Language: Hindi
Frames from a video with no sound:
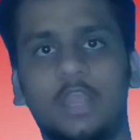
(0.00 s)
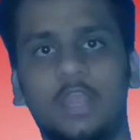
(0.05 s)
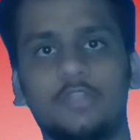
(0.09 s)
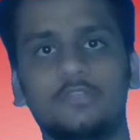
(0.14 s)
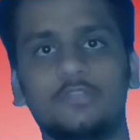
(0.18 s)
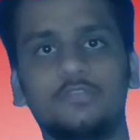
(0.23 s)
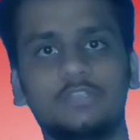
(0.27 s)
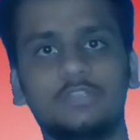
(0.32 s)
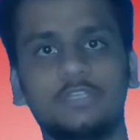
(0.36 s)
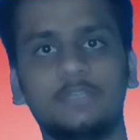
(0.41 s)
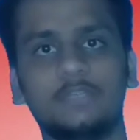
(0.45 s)

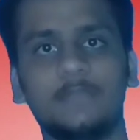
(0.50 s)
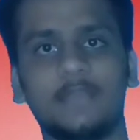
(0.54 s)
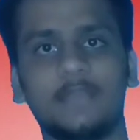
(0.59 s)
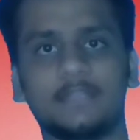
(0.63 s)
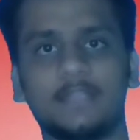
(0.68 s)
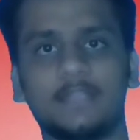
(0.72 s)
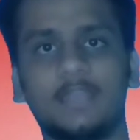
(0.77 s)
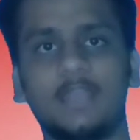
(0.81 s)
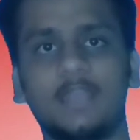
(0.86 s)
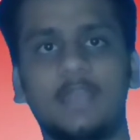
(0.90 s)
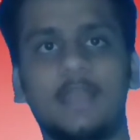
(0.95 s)
और दूसरी
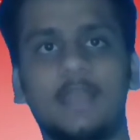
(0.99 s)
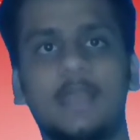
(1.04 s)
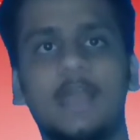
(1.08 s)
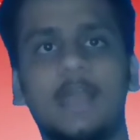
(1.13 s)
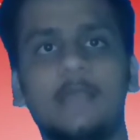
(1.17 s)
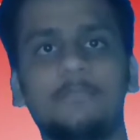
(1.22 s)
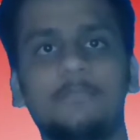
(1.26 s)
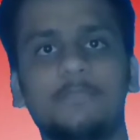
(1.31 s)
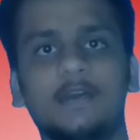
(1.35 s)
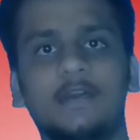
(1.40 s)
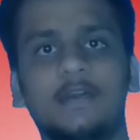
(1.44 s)
बात
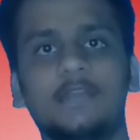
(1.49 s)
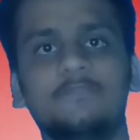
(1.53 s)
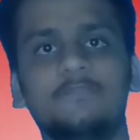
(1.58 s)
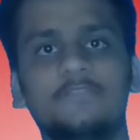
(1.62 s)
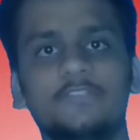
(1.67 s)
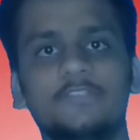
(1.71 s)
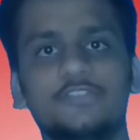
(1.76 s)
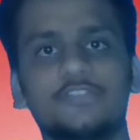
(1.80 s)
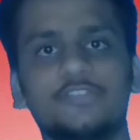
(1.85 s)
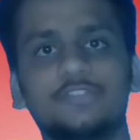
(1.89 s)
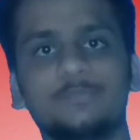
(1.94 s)
आप हर
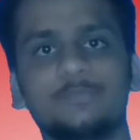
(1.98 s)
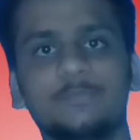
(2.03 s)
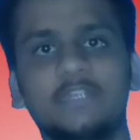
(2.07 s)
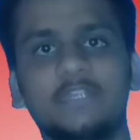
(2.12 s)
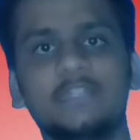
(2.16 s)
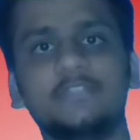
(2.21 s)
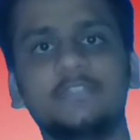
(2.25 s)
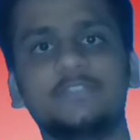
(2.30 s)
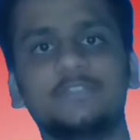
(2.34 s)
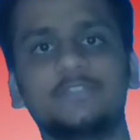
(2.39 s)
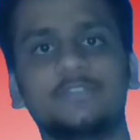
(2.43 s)
वीडियोस
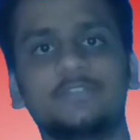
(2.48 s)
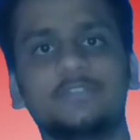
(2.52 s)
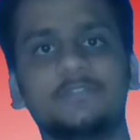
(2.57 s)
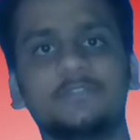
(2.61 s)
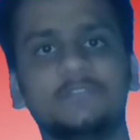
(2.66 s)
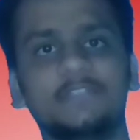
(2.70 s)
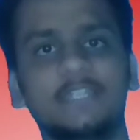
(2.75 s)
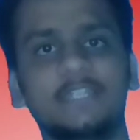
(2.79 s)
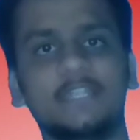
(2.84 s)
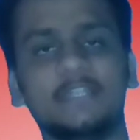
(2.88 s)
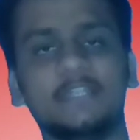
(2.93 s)
में
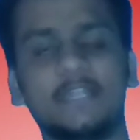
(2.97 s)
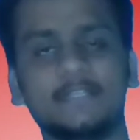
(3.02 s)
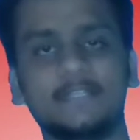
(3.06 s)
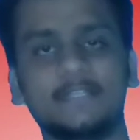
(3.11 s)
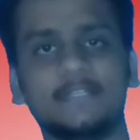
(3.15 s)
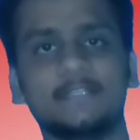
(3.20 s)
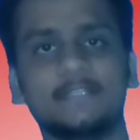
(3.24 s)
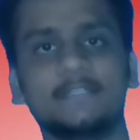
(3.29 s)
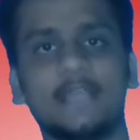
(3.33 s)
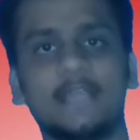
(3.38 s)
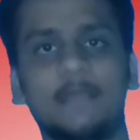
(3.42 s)

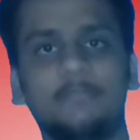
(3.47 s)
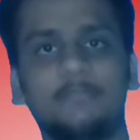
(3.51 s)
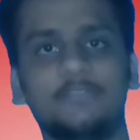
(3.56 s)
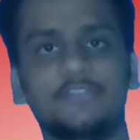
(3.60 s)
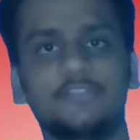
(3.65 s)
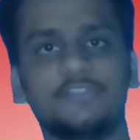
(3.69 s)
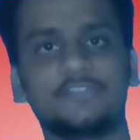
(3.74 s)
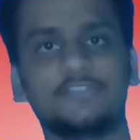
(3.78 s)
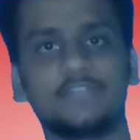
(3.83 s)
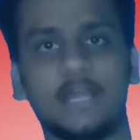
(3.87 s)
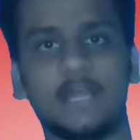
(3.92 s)
जैसे जैसे आप
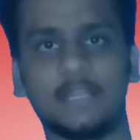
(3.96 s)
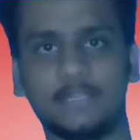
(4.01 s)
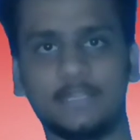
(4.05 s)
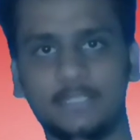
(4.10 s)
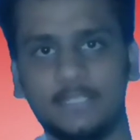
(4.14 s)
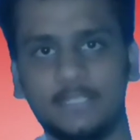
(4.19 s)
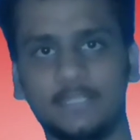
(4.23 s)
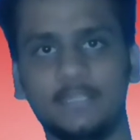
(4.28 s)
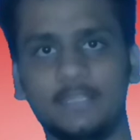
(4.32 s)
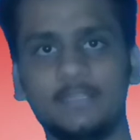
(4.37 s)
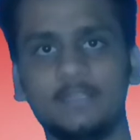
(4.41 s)
वीडियोस
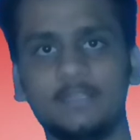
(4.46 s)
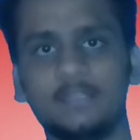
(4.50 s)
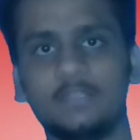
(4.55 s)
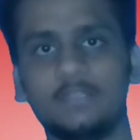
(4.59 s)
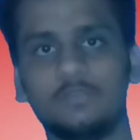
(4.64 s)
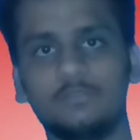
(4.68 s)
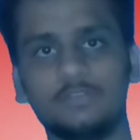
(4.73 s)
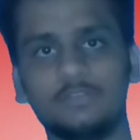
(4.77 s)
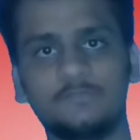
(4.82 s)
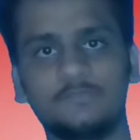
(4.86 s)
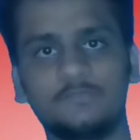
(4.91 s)
डालते हैं
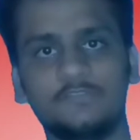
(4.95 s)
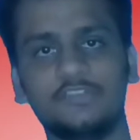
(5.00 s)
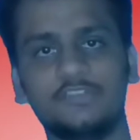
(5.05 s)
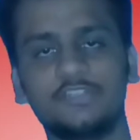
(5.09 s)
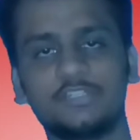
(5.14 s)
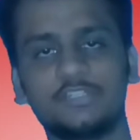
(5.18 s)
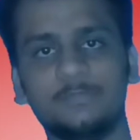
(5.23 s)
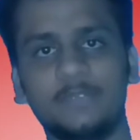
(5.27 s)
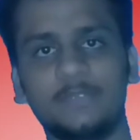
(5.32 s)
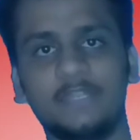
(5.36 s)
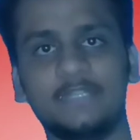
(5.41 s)
उस
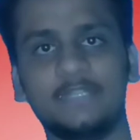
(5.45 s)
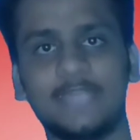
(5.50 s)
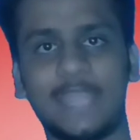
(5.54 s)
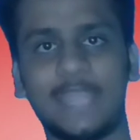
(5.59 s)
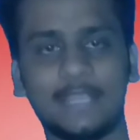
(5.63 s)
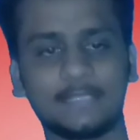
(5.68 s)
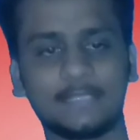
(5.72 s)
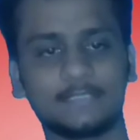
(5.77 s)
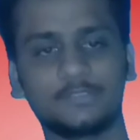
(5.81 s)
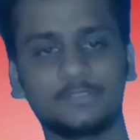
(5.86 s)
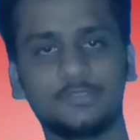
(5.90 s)
वीडियोस में
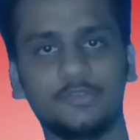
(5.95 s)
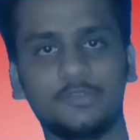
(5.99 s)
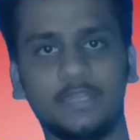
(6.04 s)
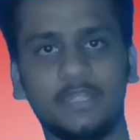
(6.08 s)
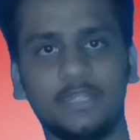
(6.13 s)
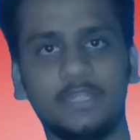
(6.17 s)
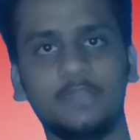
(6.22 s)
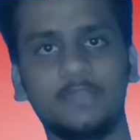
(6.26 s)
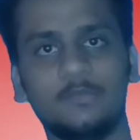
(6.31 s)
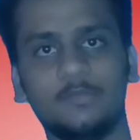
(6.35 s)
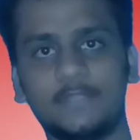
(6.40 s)
टैग्स जो
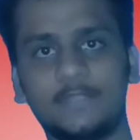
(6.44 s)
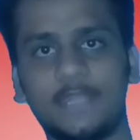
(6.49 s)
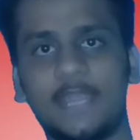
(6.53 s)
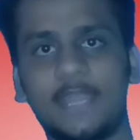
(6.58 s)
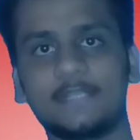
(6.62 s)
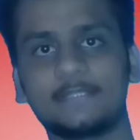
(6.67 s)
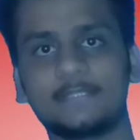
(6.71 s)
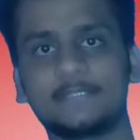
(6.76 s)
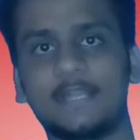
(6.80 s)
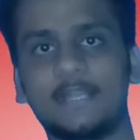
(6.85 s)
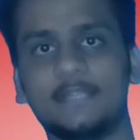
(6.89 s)
है वो
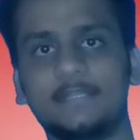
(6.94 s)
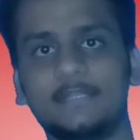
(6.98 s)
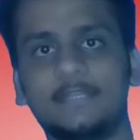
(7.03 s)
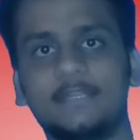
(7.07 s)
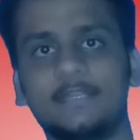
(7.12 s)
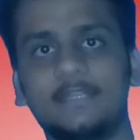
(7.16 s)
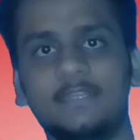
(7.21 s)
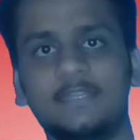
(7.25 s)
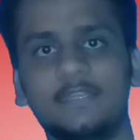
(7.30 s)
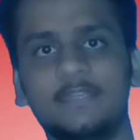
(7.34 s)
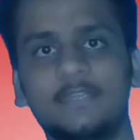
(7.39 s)
टैग्स डालते
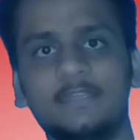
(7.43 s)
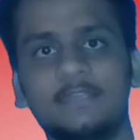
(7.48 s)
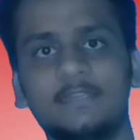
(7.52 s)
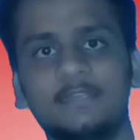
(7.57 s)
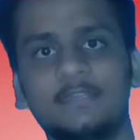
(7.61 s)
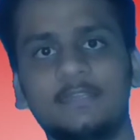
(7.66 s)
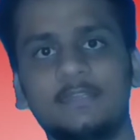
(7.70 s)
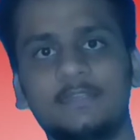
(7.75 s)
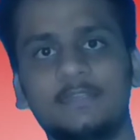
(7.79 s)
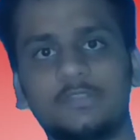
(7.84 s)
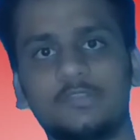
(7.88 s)
रहिए
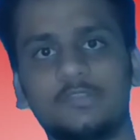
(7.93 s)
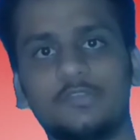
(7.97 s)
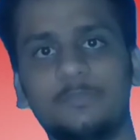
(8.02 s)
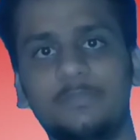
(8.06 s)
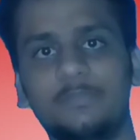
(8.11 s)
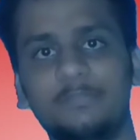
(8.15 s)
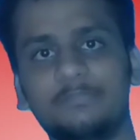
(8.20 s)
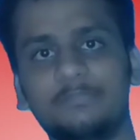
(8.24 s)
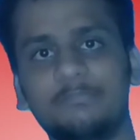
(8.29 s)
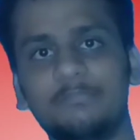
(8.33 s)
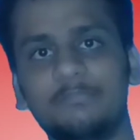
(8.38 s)

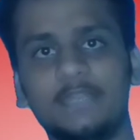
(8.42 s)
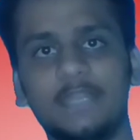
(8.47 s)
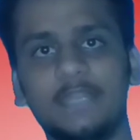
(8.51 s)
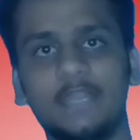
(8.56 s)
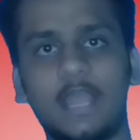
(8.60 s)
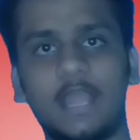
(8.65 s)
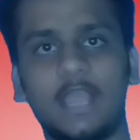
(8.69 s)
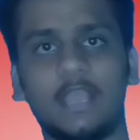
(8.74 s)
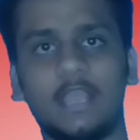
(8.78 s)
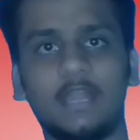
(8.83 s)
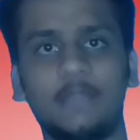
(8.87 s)

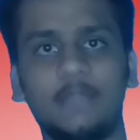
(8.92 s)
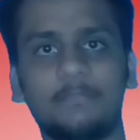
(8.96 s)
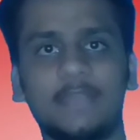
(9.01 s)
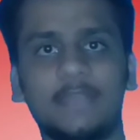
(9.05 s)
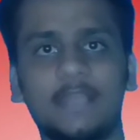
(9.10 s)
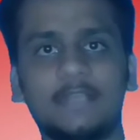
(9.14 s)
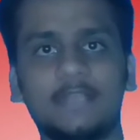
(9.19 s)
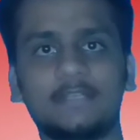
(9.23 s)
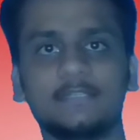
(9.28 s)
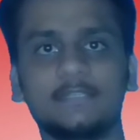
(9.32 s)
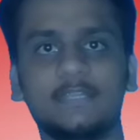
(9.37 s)
बिना अगर आप
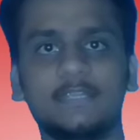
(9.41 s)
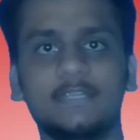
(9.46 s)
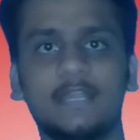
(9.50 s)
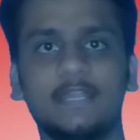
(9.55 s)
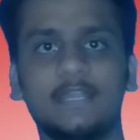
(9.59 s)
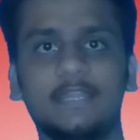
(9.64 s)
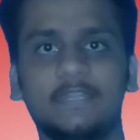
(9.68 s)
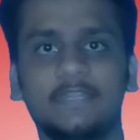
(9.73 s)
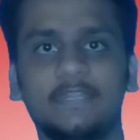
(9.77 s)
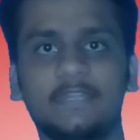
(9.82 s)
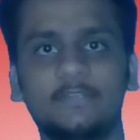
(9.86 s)
टैग्स नहीं
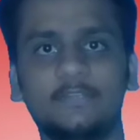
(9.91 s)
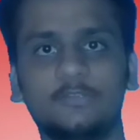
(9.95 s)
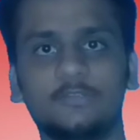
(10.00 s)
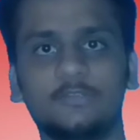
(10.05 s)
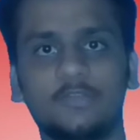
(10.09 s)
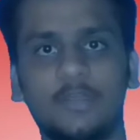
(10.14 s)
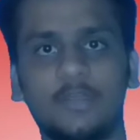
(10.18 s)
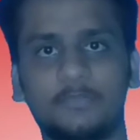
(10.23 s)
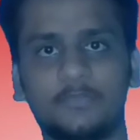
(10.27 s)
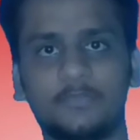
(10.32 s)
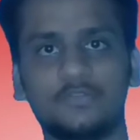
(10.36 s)
डालेंगे
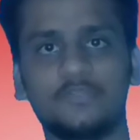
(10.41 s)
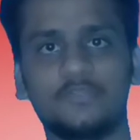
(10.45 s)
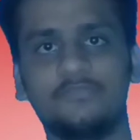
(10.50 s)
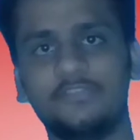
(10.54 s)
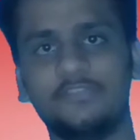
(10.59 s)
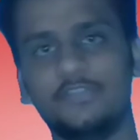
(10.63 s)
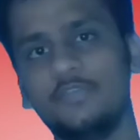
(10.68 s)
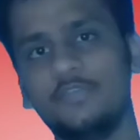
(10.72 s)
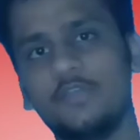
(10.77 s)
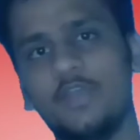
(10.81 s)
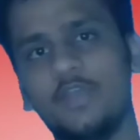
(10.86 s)
तो आपके जो
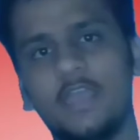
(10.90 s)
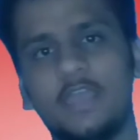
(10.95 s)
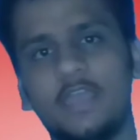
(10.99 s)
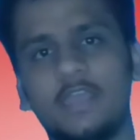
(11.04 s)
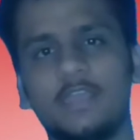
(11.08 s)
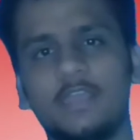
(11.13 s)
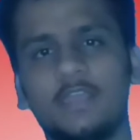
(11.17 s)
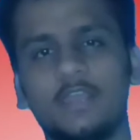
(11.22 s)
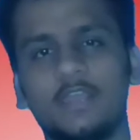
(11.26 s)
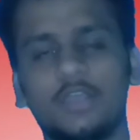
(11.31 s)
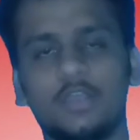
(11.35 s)
वीडियो है
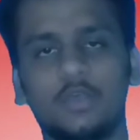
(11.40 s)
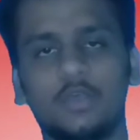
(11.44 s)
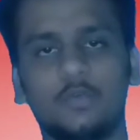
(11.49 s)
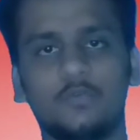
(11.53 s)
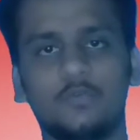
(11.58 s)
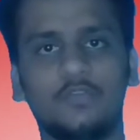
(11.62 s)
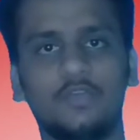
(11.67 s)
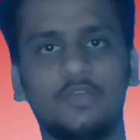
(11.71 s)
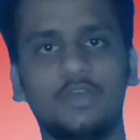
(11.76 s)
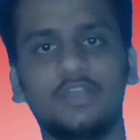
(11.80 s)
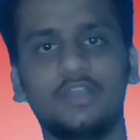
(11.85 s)

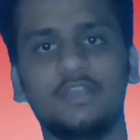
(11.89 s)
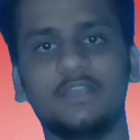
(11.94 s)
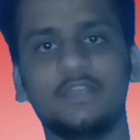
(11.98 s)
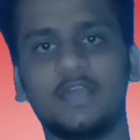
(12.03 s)
वो